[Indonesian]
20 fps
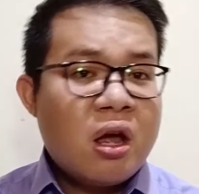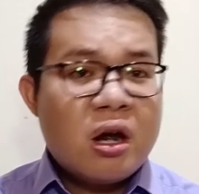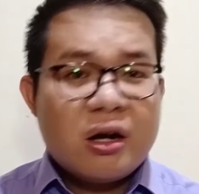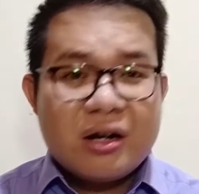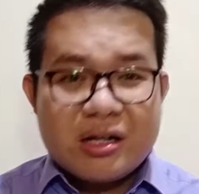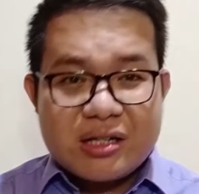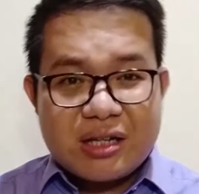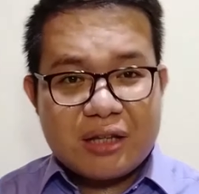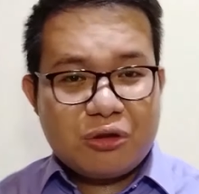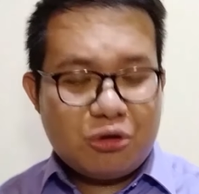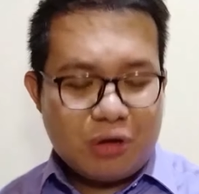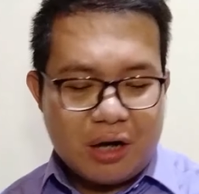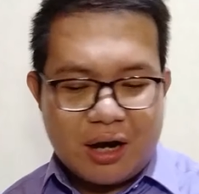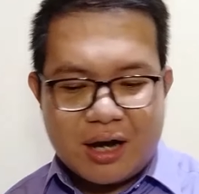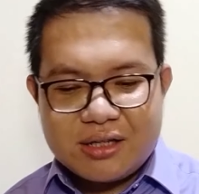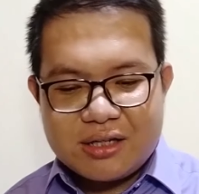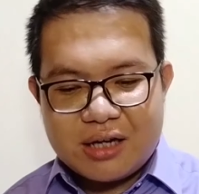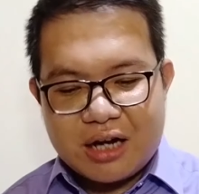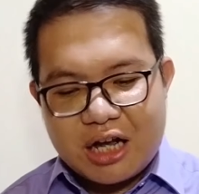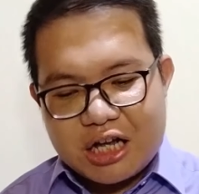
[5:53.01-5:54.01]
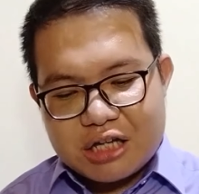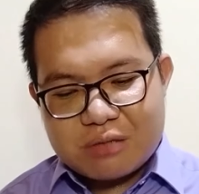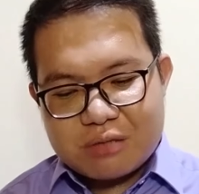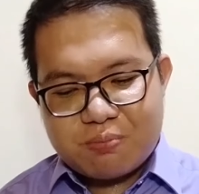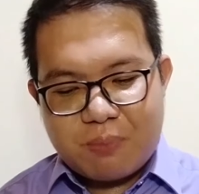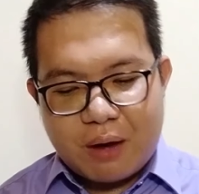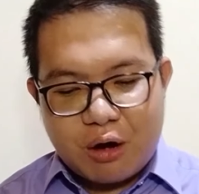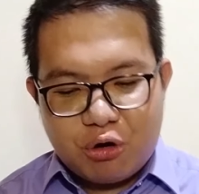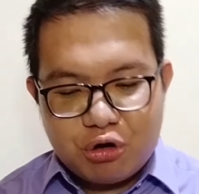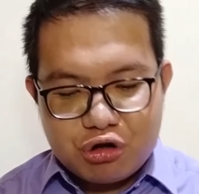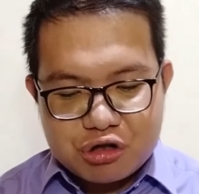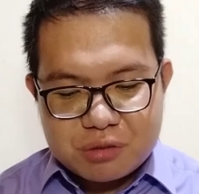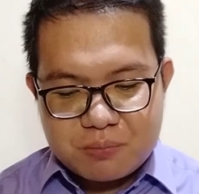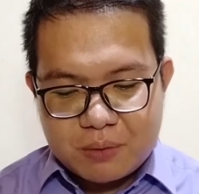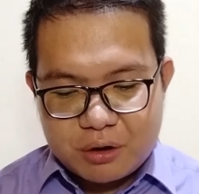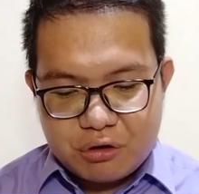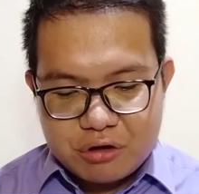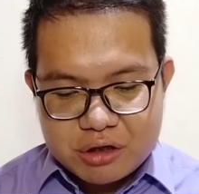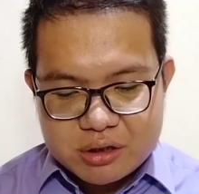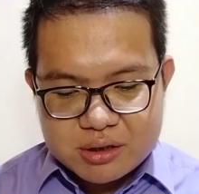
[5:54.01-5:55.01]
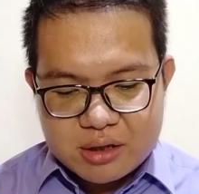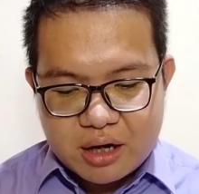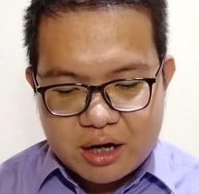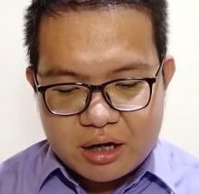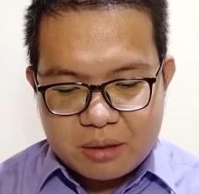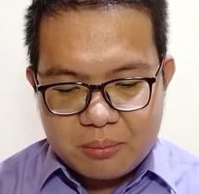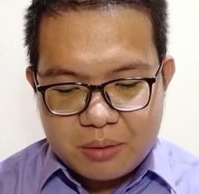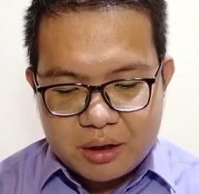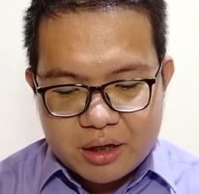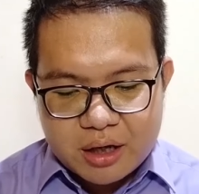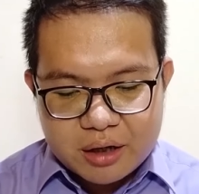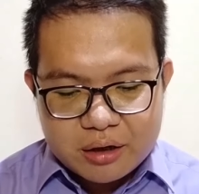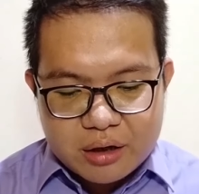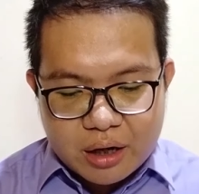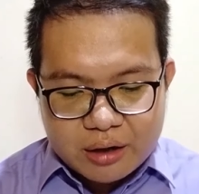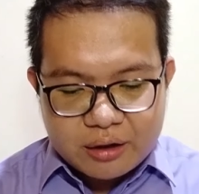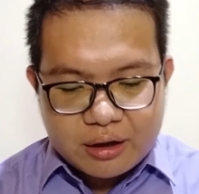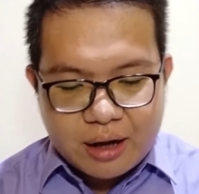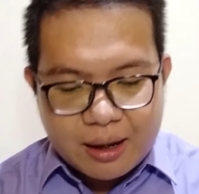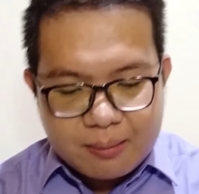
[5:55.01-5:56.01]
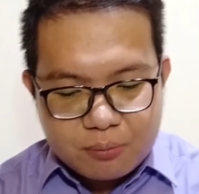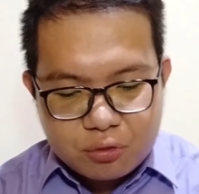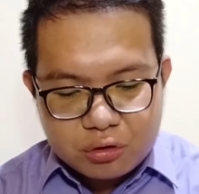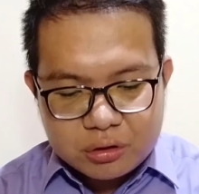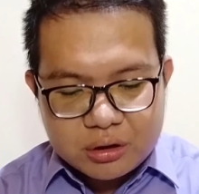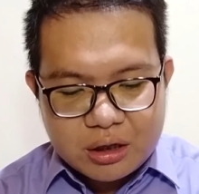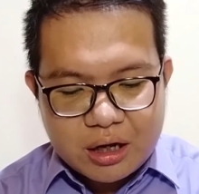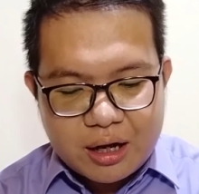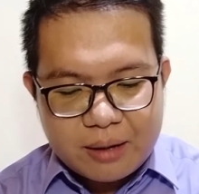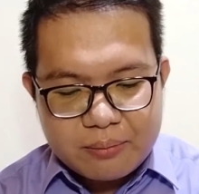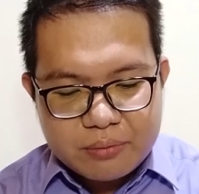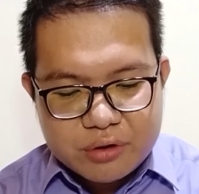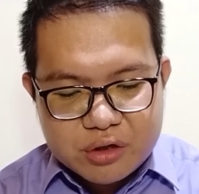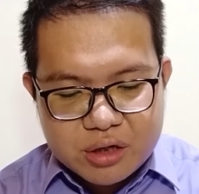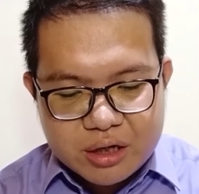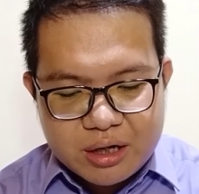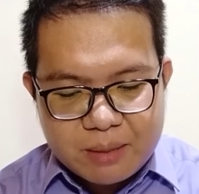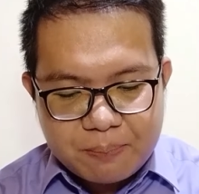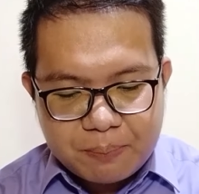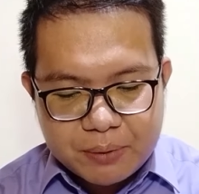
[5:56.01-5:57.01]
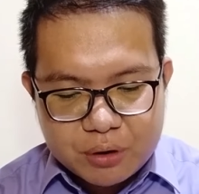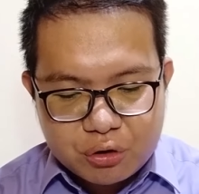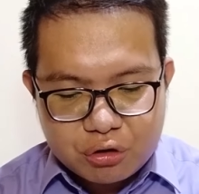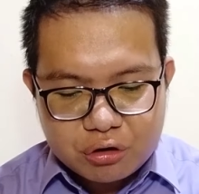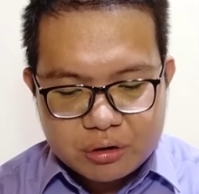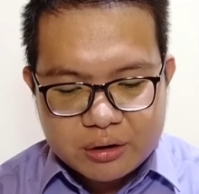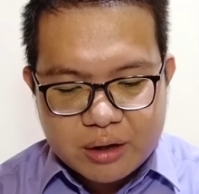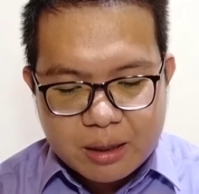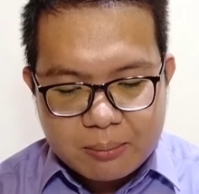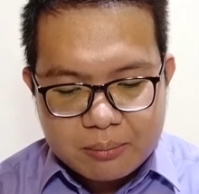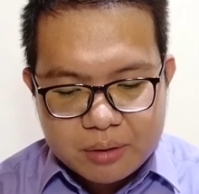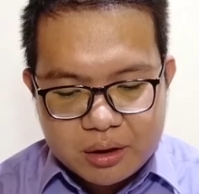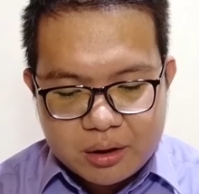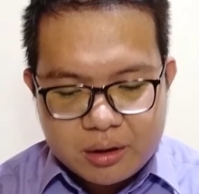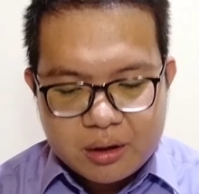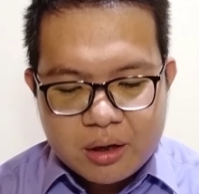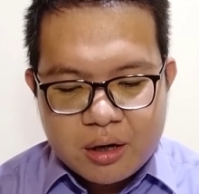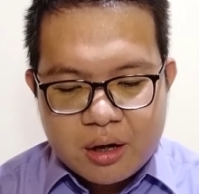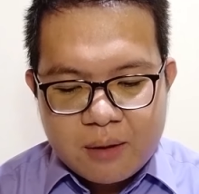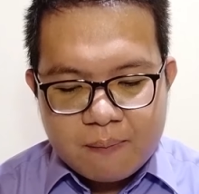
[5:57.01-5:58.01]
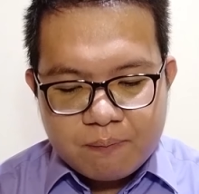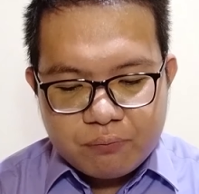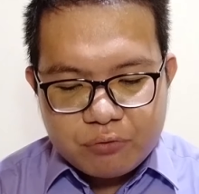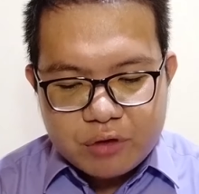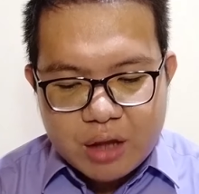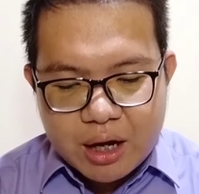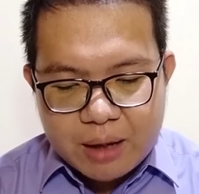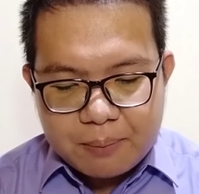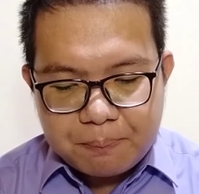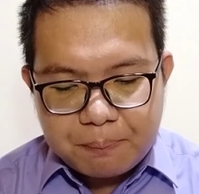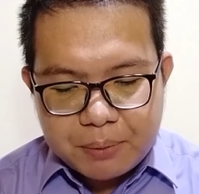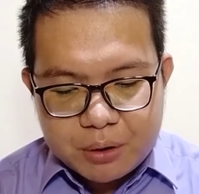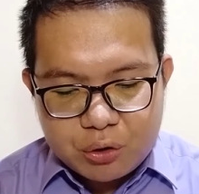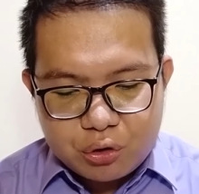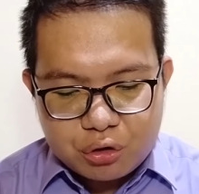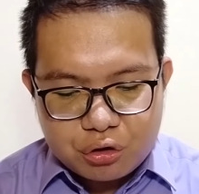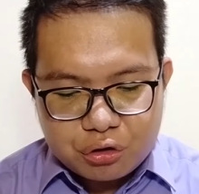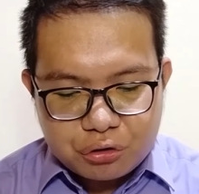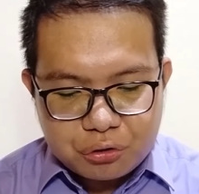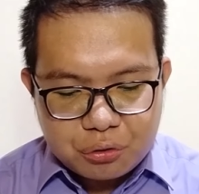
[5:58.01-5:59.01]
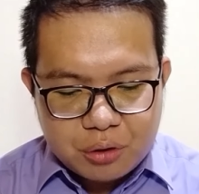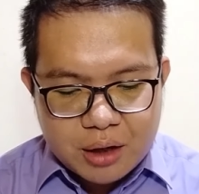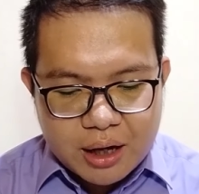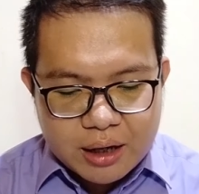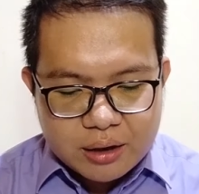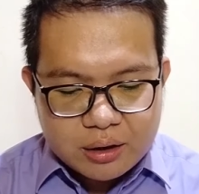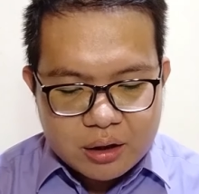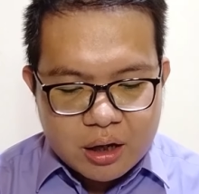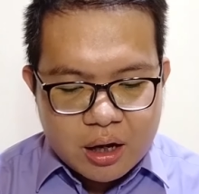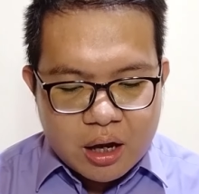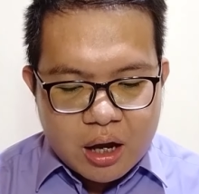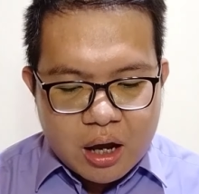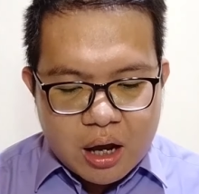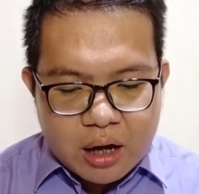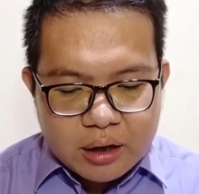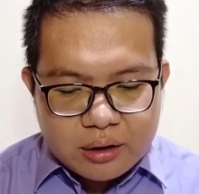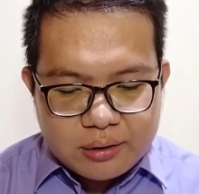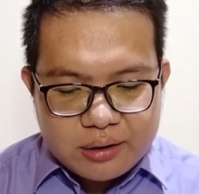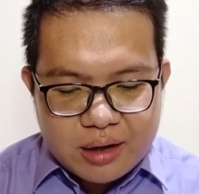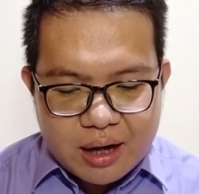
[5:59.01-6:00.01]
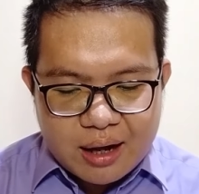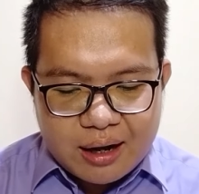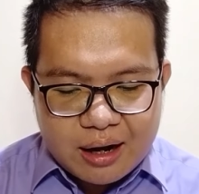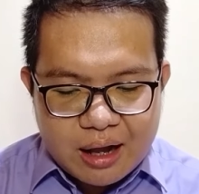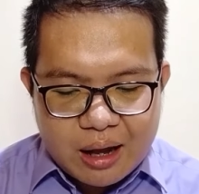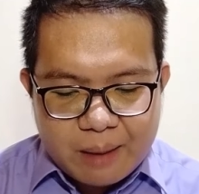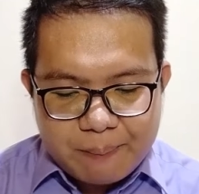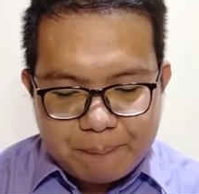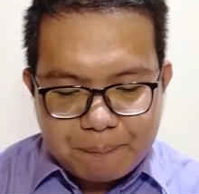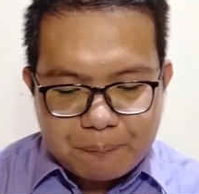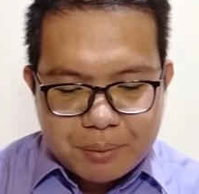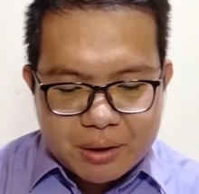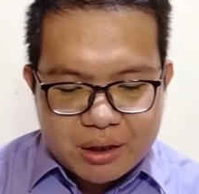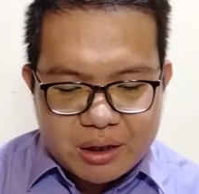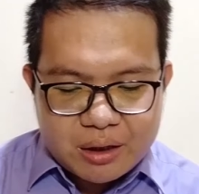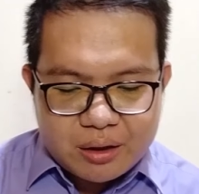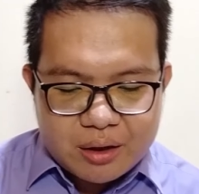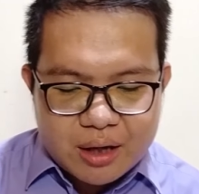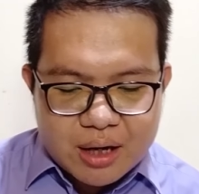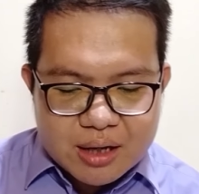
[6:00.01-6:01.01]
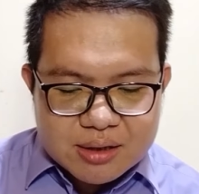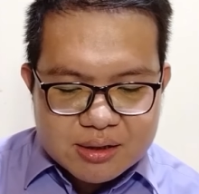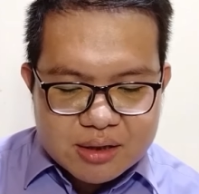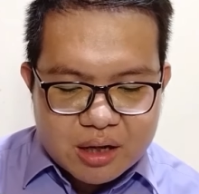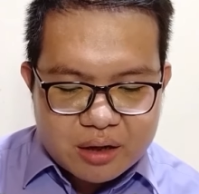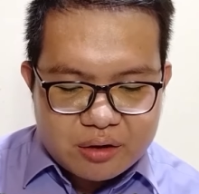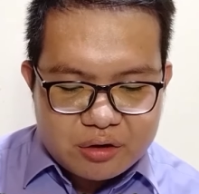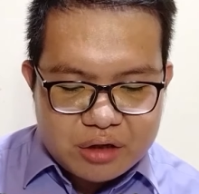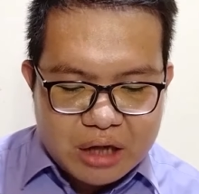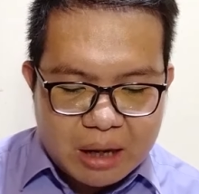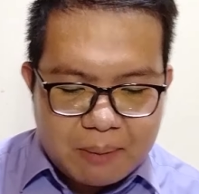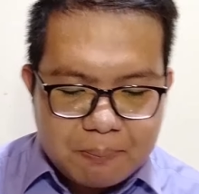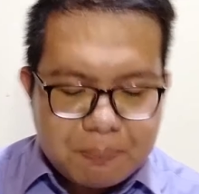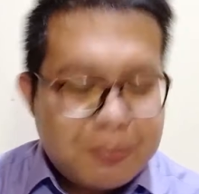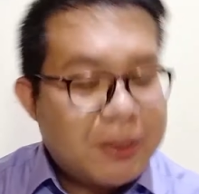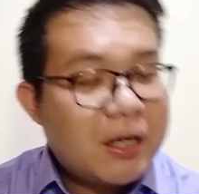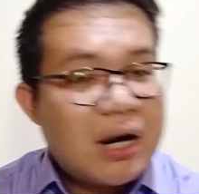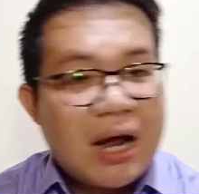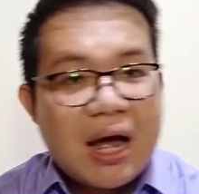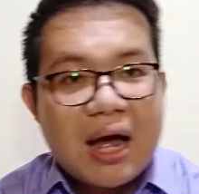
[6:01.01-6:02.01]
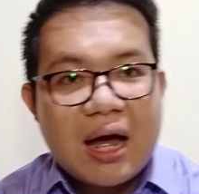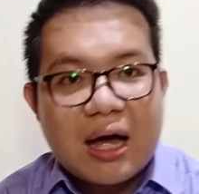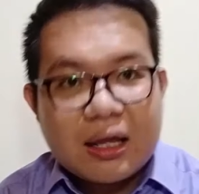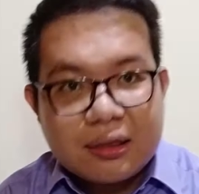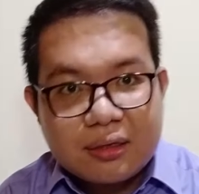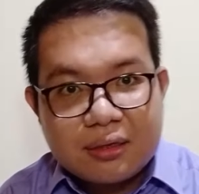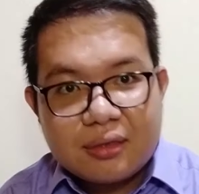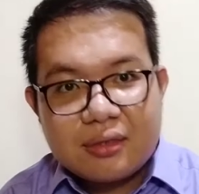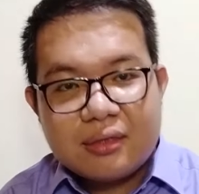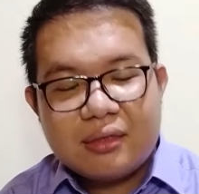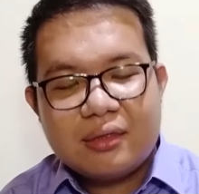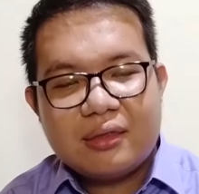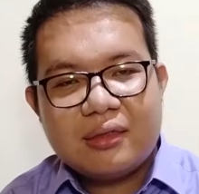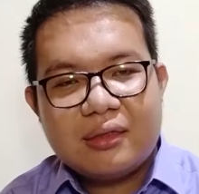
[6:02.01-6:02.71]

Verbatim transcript: Di situ dengan jelas Paulus menulis dengan demikian dan kamu telah menjadi penurut kami dan penurut Tuhan dalam penindasan yang berat.